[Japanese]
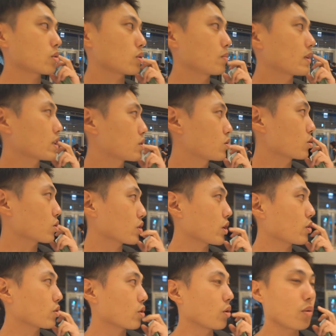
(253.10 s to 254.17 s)
ちょっとまだ状況
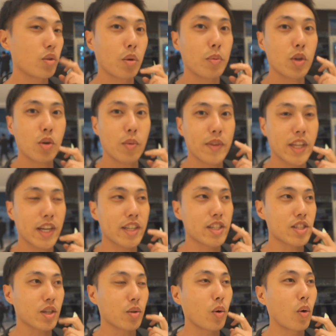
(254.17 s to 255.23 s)
がよく飲み込めてないん
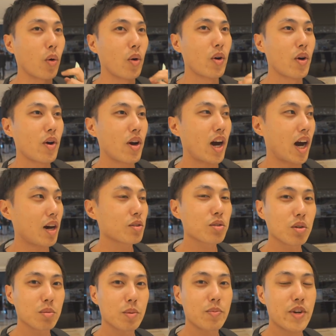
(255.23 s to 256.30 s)
ですけど
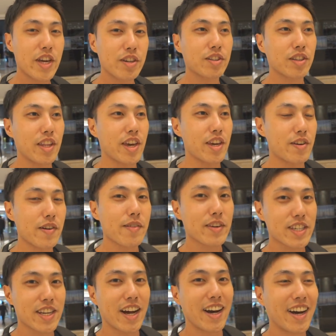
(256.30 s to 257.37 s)
アウト・オブ・ブレイクって言われ
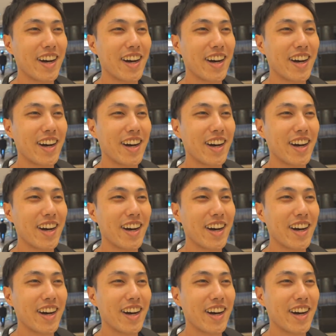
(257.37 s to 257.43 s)
ました